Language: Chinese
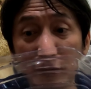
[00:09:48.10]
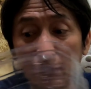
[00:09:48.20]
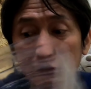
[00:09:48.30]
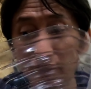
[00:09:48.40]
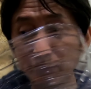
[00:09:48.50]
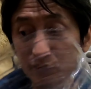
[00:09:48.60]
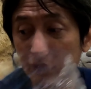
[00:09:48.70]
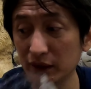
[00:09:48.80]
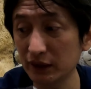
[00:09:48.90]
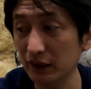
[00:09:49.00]
的地方，不
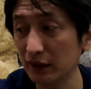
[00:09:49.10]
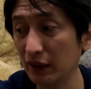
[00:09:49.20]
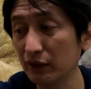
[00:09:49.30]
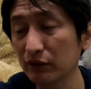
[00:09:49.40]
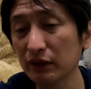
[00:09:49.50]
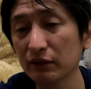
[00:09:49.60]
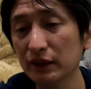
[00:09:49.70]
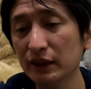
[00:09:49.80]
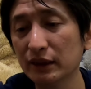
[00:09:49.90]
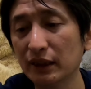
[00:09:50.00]
能剪太多，因
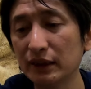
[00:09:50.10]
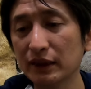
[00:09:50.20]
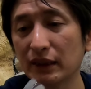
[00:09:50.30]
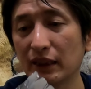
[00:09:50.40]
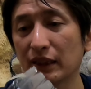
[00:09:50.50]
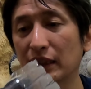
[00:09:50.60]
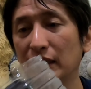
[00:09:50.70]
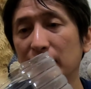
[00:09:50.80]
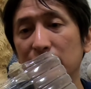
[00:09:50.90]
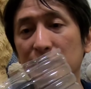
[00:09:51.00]
为现在已经刚刚
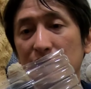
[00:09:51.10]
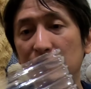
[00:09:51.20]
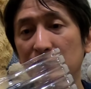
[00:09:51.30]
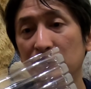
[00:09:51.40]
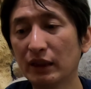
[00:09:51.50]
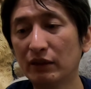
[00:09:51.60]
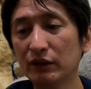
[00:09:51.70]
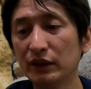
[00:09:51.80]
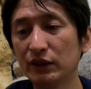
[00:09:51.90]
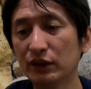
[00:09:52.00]
好了，稍
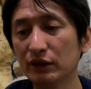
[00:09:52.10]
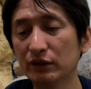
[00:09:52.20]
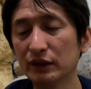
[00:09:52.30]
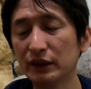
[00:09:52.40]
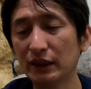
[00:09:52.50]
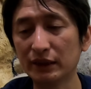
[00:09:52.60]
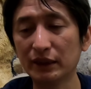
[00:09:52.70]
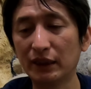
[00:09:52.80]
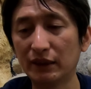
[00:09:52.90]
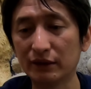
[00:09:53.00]
微修一下
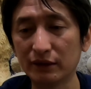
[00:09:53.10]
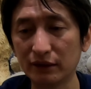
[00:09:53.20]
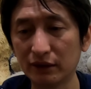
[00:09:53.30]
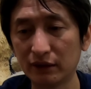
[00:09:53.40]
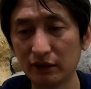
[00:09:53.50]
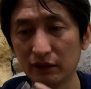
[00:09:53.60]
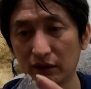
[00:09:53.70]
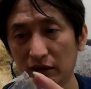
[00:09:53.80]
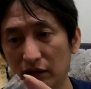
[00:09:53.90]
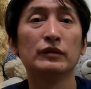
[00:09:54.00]
就好了。
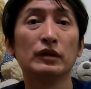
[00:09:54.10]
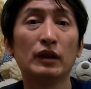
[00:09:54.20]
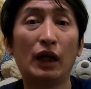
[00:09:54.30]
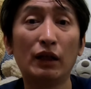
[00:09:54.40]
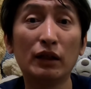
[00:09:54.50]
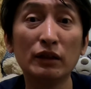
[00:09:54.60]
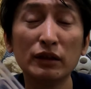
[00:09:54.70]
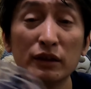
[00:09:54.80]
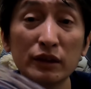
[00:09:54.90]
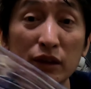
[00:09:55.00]
好喽，
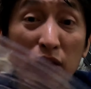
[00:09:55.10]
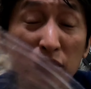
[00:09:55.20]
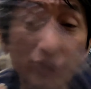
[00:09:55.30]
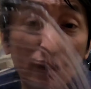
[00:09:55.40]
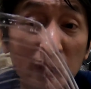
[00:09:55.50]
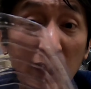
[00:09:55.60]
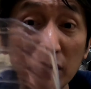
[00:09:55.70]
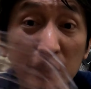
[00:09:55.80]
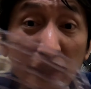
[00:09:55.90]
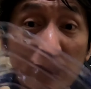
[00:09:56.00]
都修
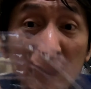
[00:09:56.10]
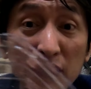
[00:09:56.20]
好了，